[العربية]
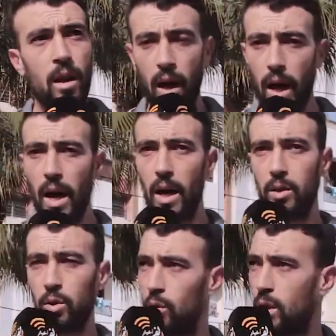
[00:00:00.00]
اه
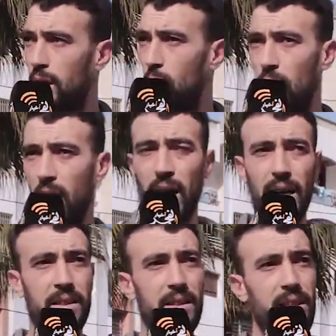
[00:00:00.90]
شنو كان واقع
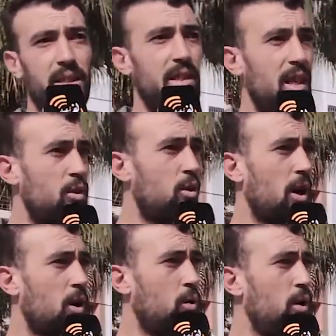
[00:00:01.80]
هاد الناس هادو
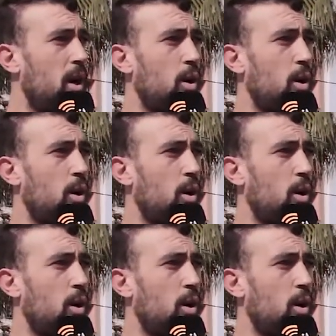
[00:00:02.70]
اخويا